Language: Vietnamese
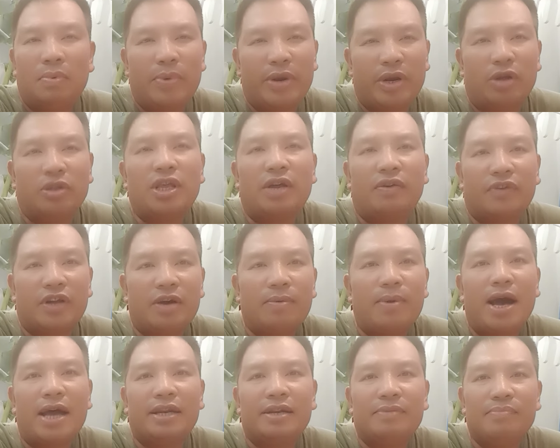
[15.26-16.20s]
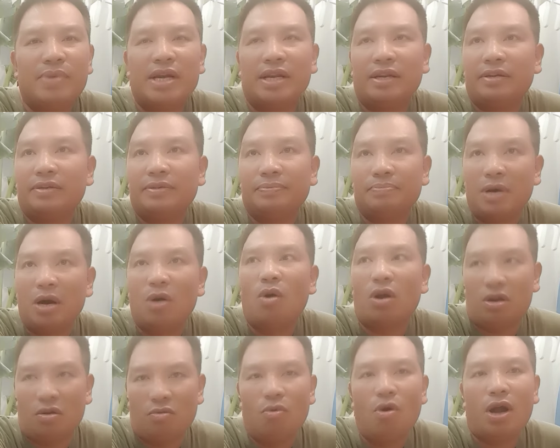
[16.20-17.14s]
Mà mình nói thật các bạn nên mình mở
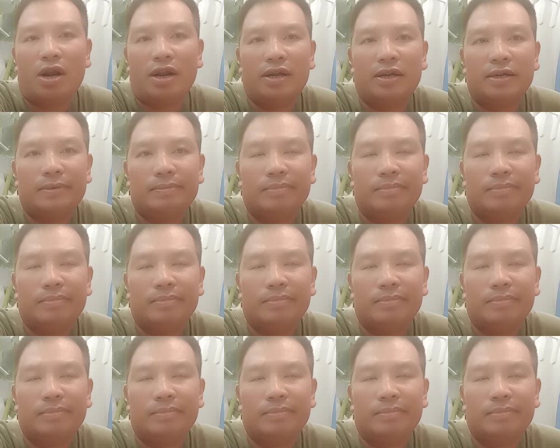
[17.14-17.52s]
ngoặc đóng ngoặc